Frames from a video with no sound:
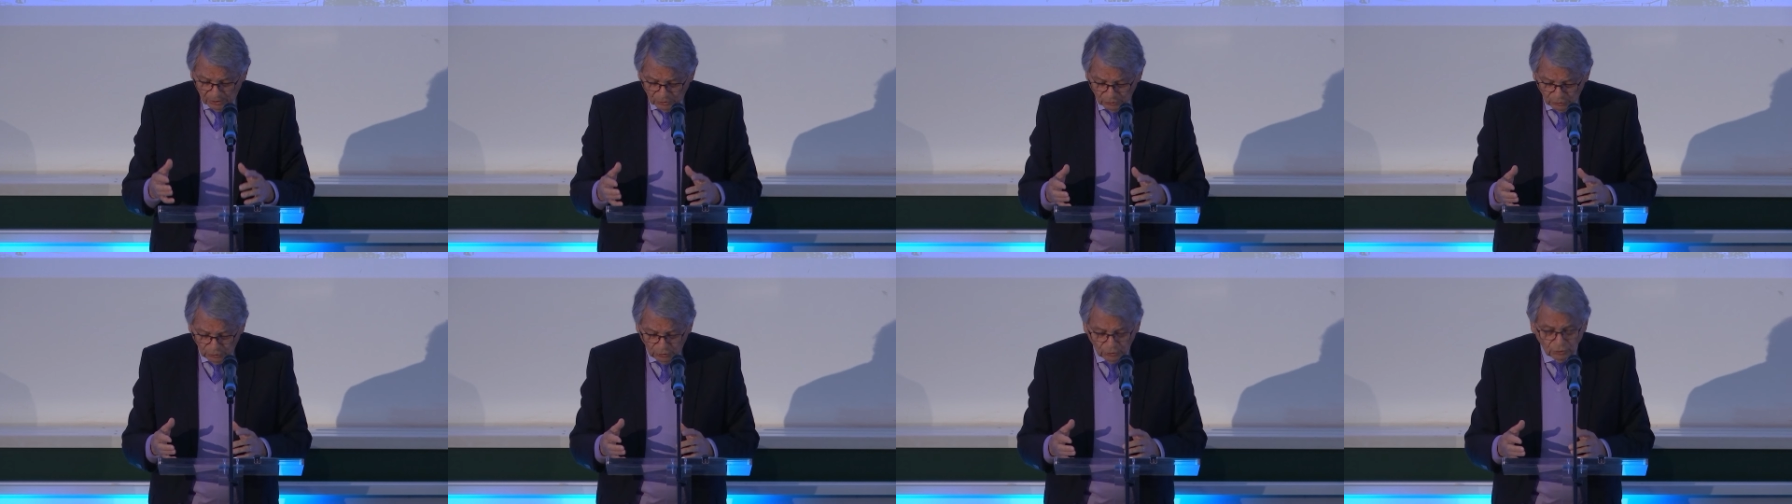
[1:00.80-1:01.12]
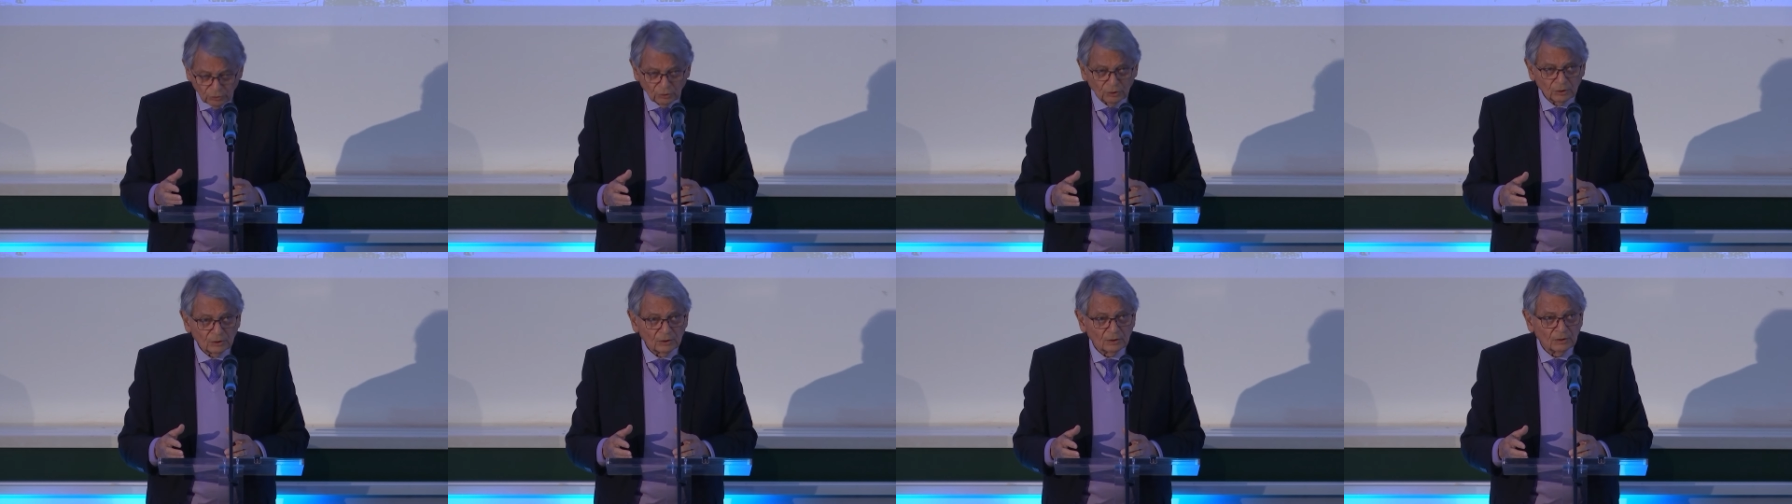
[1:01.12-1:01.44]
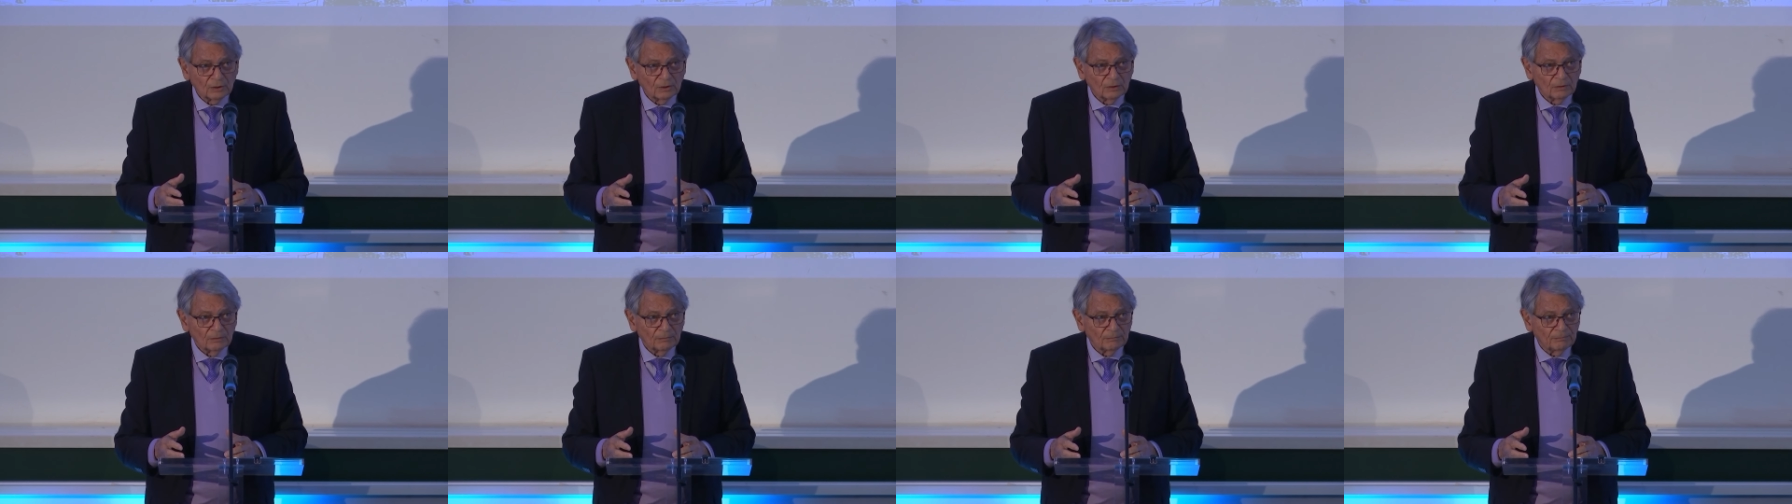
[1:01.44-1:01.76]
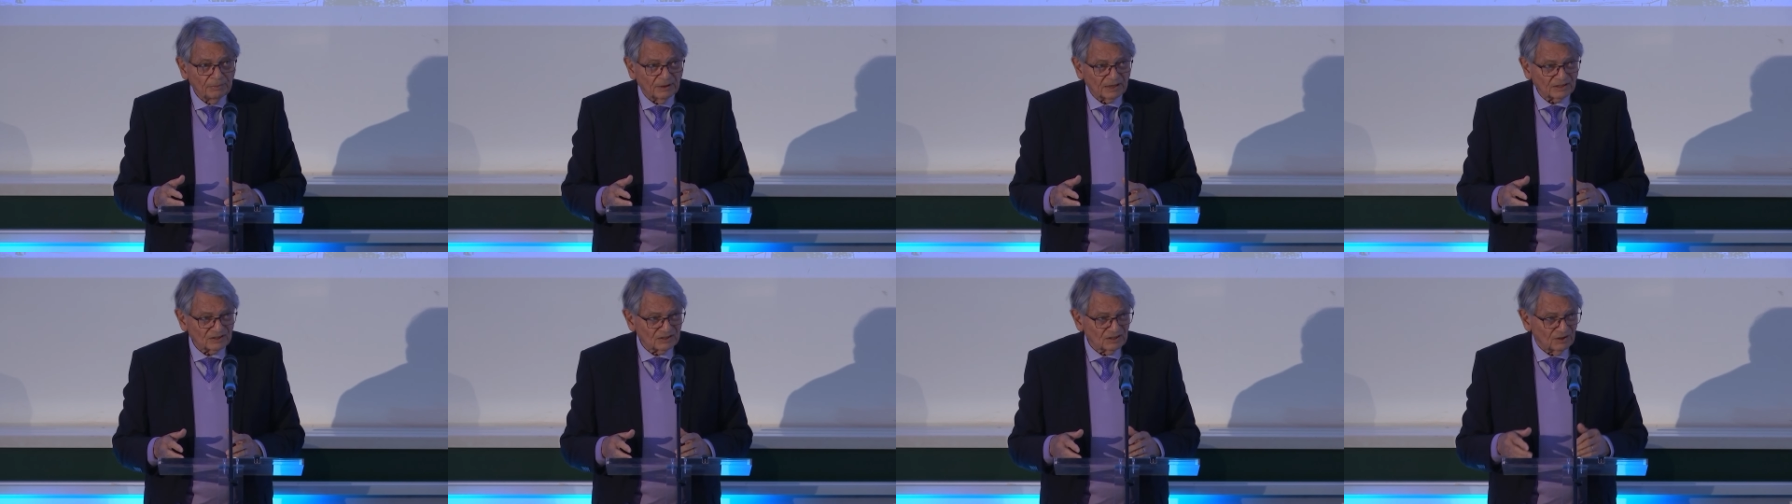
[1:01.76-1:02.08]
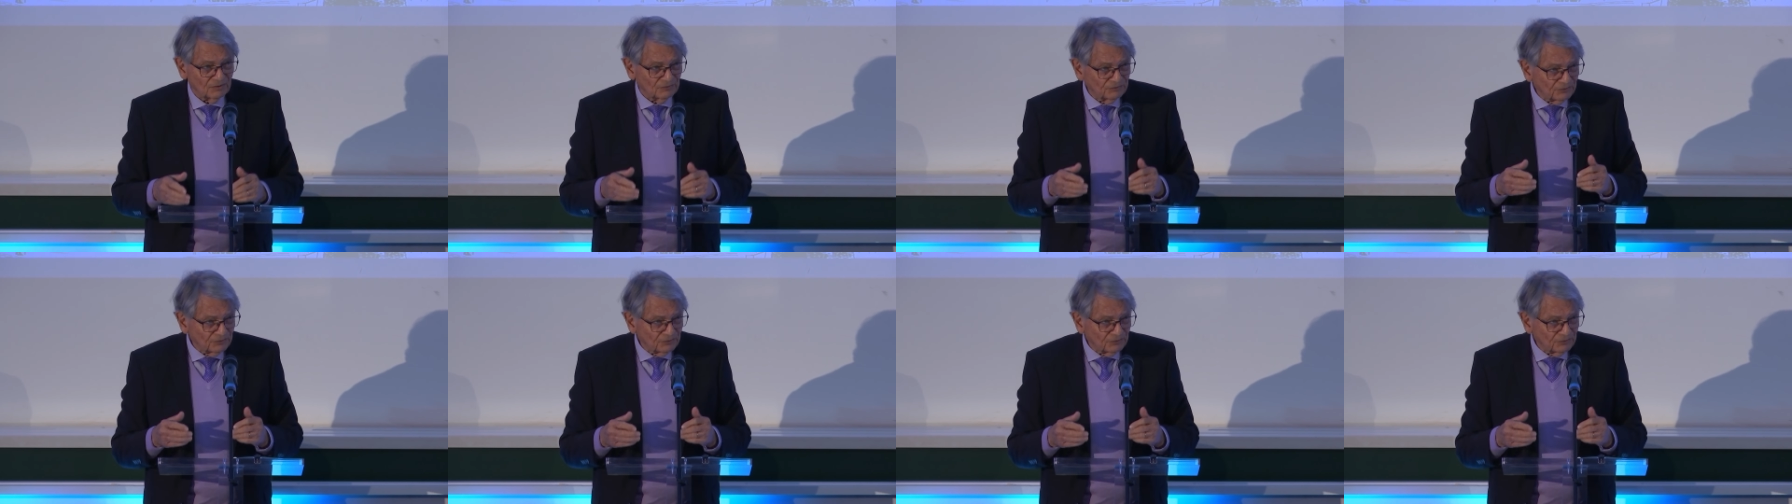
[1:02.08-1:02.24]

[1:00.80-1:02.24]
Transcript: lieu par sa